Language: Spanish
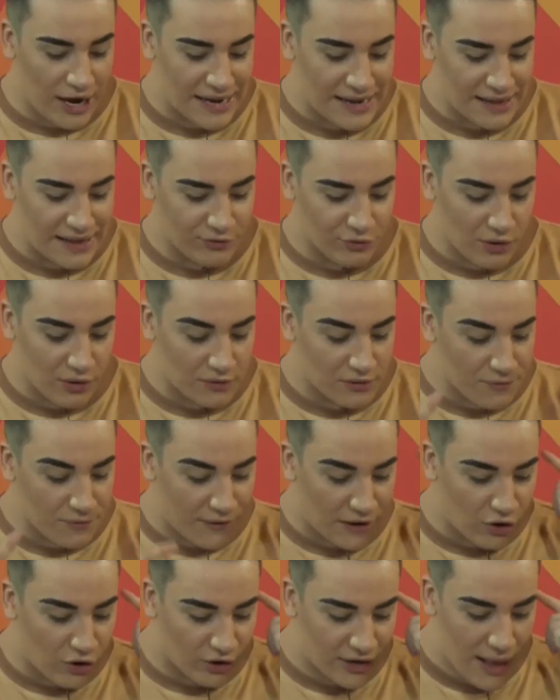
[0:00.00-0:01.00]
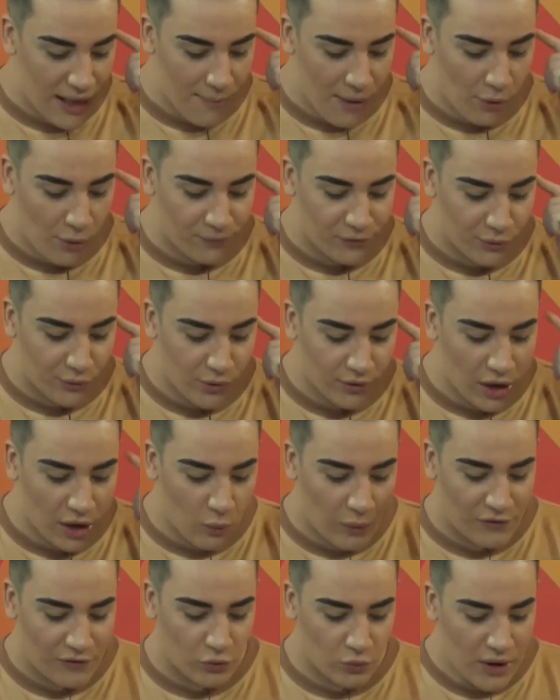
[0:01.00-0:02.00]
electroencefalograma observó que
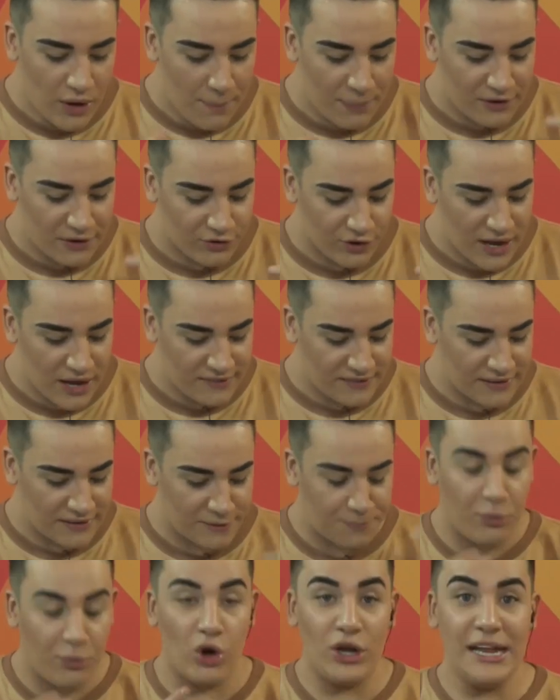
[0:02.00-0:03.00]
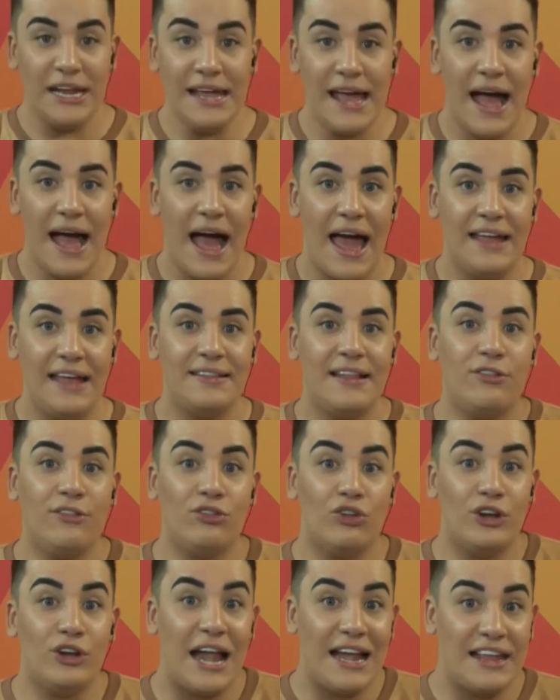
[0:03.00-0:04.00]
cuando una persona se exponía a esta
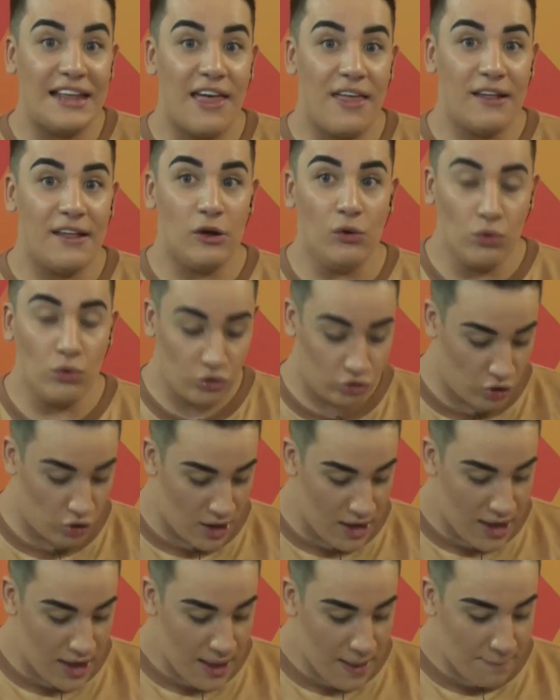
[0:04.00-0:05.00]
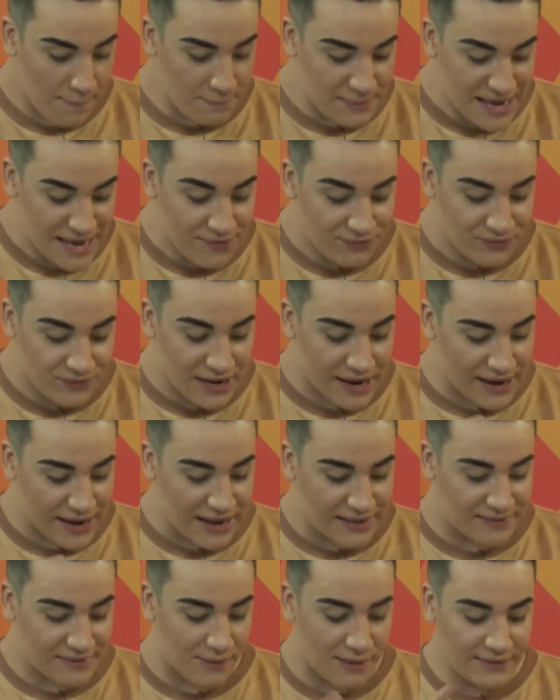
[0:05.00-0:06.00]
tonalidad de luz, mientras
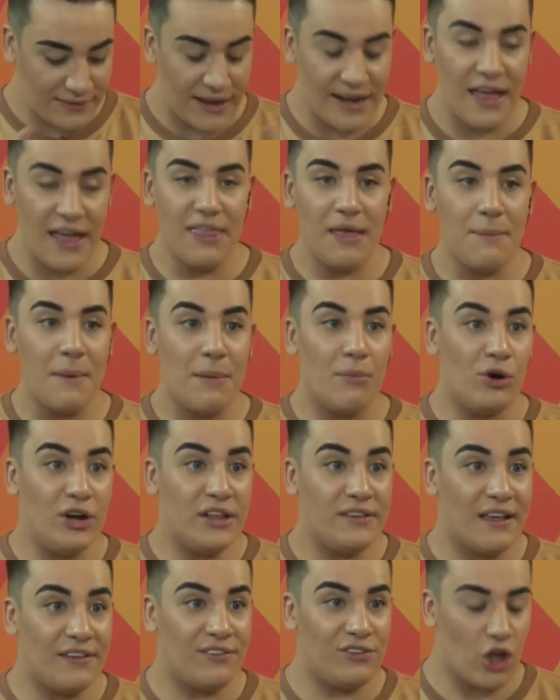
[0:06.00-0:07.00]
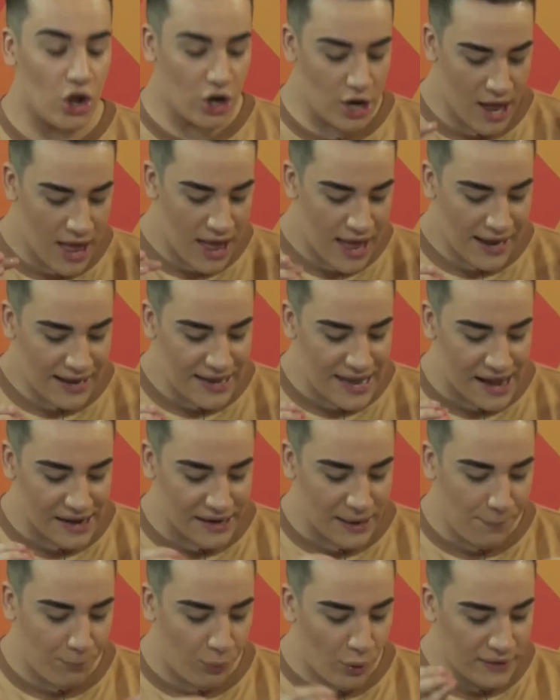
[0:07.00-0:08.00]
realizaba tareas de memorización, la
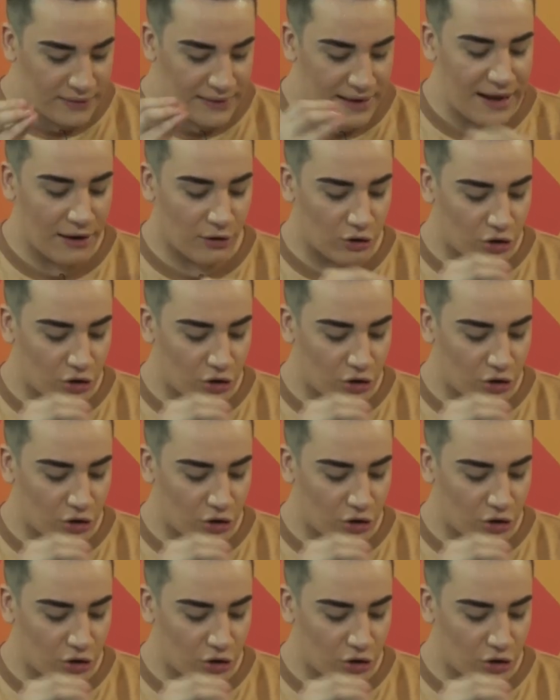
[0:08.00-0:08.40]
respuesta de la